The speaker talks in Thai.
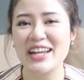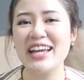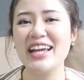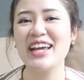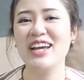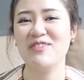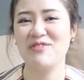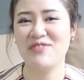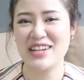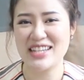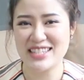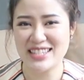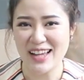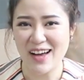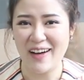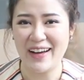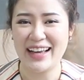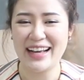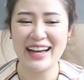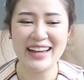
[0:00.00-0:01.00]
รีบๆไป
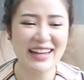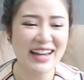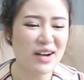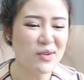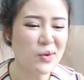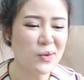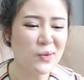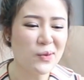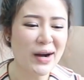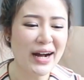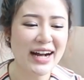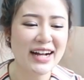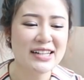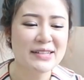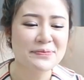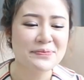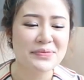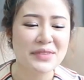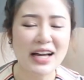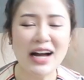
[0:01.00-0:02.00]
สอยกันนะเพราะว่า
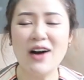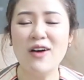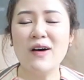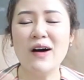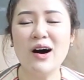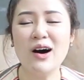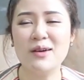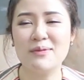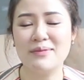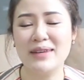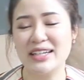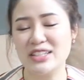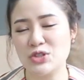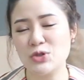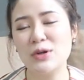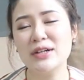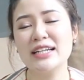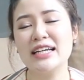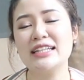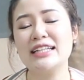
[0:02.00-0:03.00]
เขาออกมา
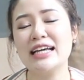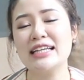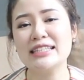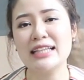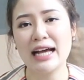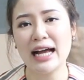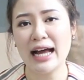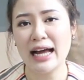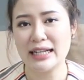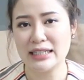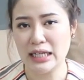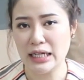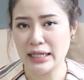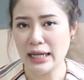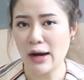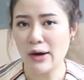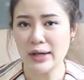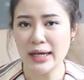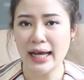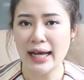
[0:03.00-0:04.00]
ช่วงในเทศกาล
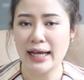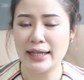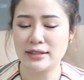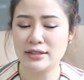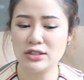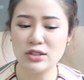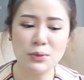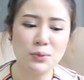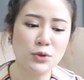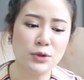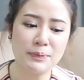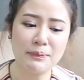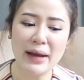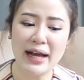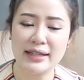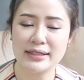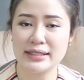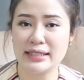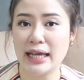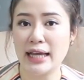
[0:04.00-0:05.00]
นี้เท่านั้นสมมติ
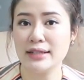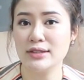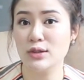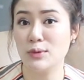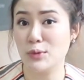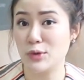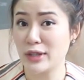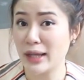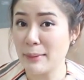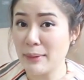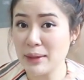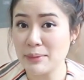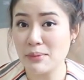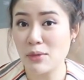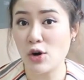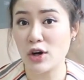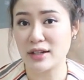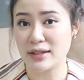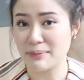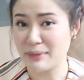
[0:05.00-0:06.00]
บางเซตสมมติถ้ามัน
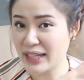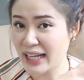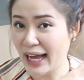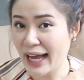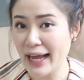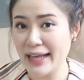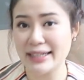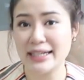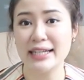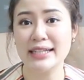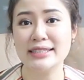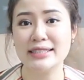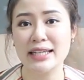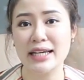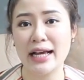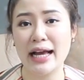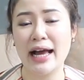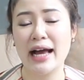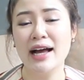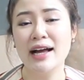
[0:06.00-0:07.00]
หมดมันขายดีจ
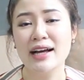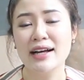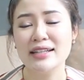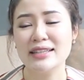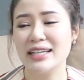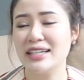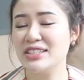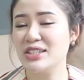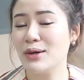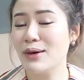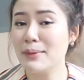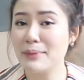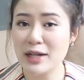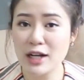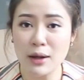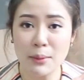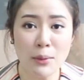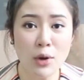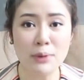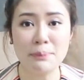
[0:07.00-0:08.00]
ริงๆอ่ะเนี่ยเชื่อว่า
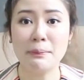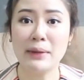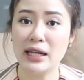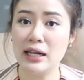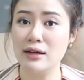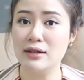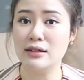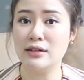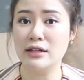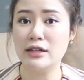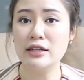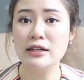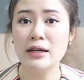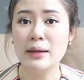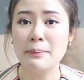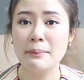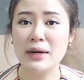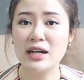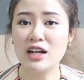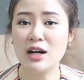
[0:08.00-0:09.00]
มันก็หมดไปเลย
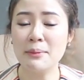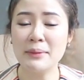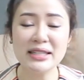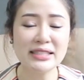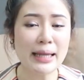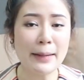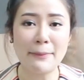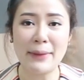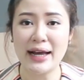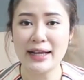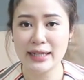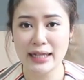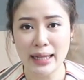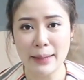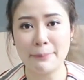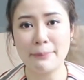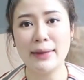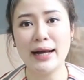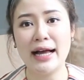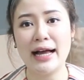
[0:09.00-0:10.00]
มันก็ไม่สามารถ
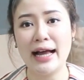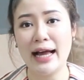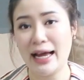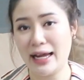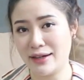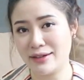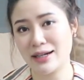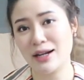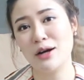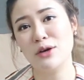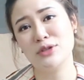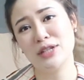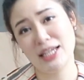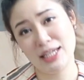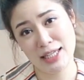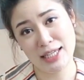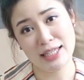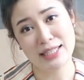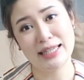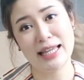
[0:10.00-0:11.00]
กลับมาหาเรา
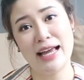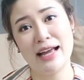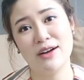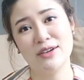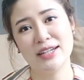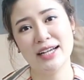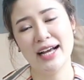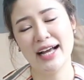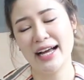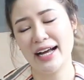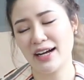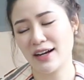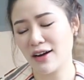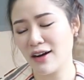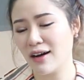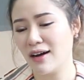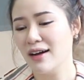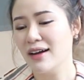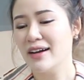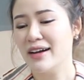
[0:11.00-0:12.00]
ได้อีกแล้วนะคะ
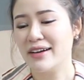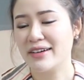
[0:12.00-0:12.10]
ก็